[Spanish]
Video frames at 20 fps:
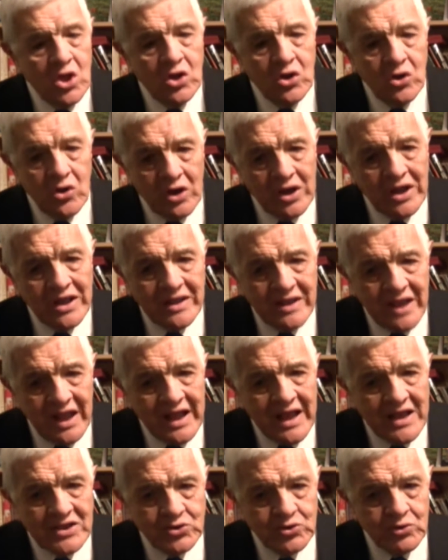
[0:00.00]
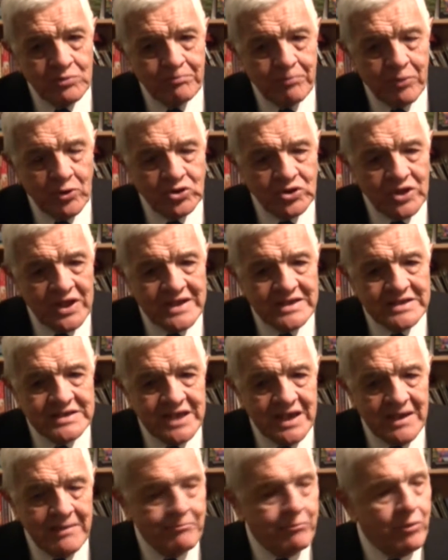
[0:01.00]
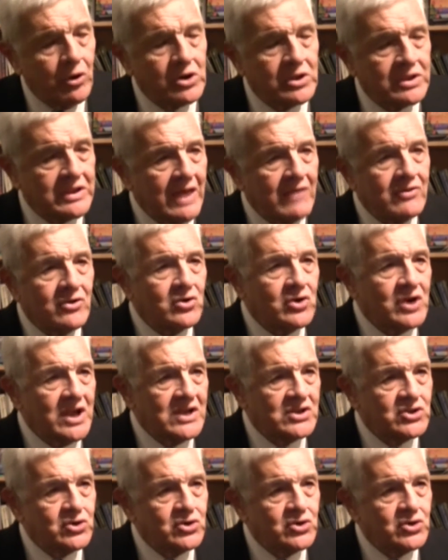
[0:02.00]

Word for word: lo que indica su potencia exportadora,